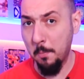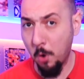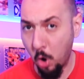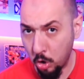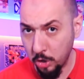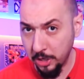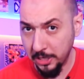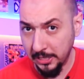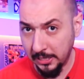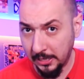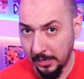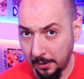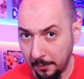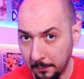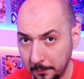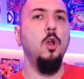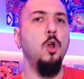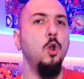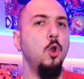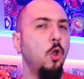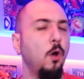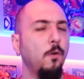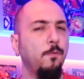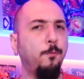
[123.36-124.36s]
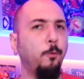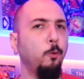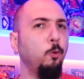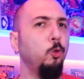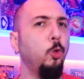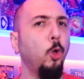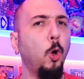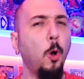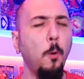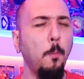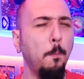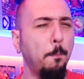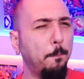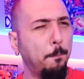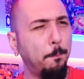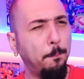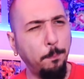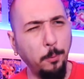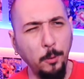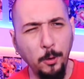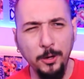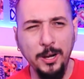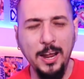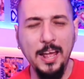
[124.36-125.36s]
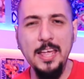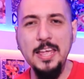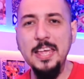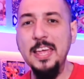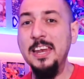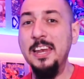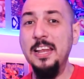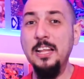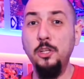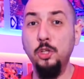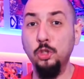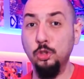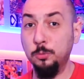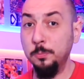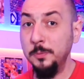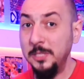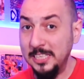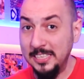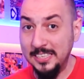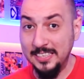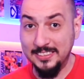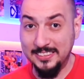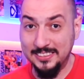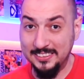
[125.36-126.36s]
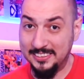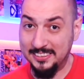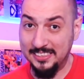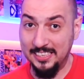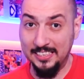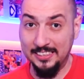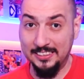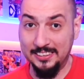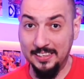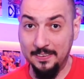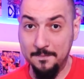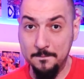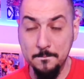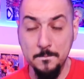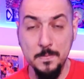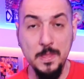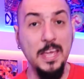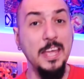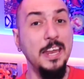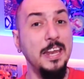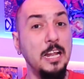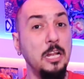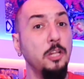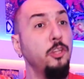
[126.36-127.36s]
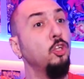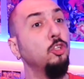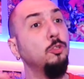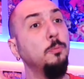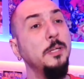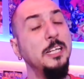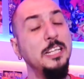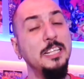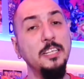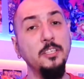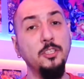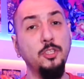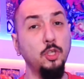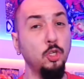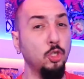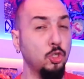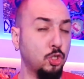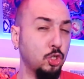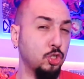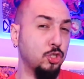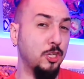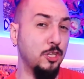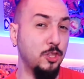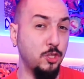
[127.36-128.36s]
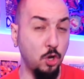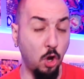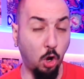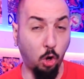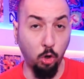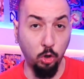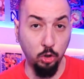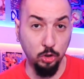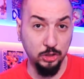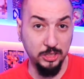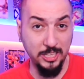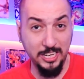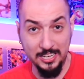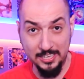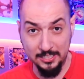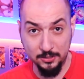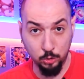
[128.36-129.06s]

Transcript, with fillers: Mónica. Lo fundó por ahí en el 2017. En el 2018 se dio a conocer el